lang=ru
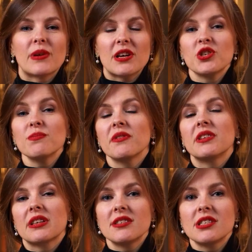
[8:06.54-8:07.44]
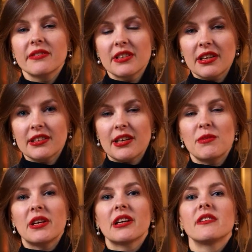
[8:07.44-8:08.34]
Про ошибки в таргетированной
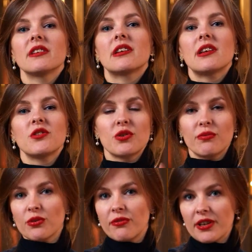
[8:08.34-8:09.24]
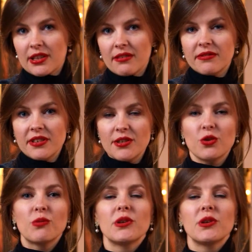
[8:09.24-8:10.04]
рекламе я говорила раньше вот в этом видео,